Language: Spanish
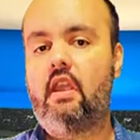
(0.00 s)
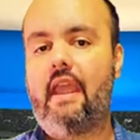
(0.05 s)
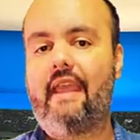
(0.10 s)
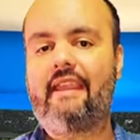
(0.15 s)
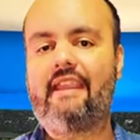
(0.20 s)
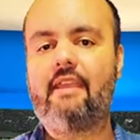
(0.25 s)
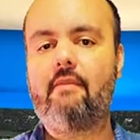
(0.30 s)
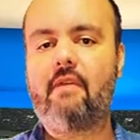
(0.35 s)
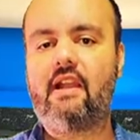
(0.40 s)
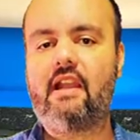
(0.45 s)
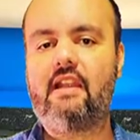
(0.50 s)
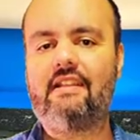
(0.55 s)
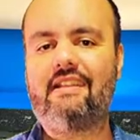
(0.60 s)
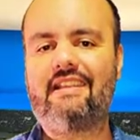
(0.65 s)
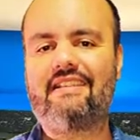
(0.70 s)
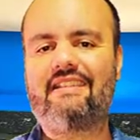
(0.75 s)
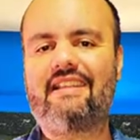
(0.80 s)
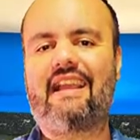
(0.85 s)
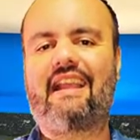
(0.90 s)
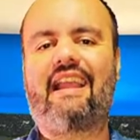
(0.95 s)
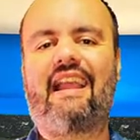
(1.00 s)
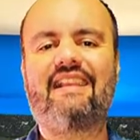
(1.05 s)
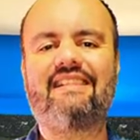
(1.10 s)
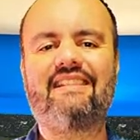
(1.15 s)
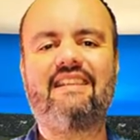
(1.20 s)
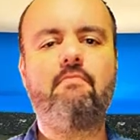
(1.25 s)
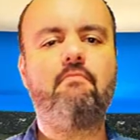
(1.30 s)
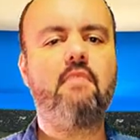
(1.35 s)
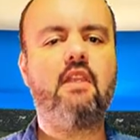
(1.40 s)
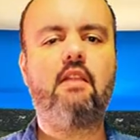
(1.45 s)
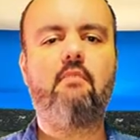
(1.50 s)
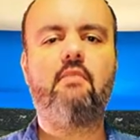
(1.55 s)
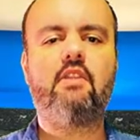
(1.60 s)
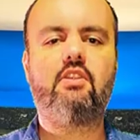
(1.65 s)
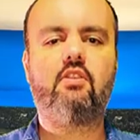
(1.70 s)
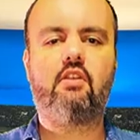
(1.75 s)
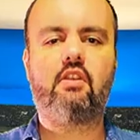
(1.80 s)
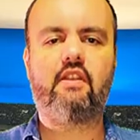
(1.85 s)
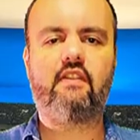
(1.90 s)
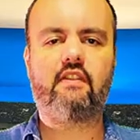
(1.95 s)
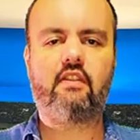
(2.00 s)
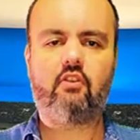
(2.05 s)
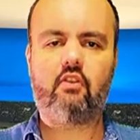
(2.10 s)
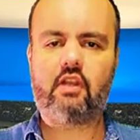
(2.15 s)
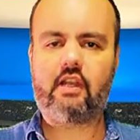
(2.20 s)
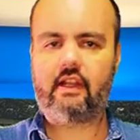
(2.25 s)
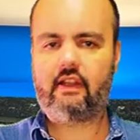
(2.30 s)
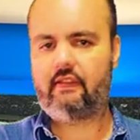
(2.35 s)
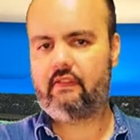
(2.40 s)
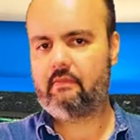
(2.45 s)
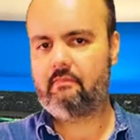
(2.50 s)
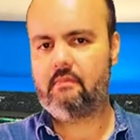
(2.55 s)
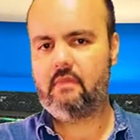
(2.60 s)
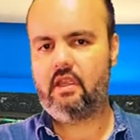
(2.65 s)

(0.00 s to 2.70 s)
equivalentes a casi mil millones de dólares.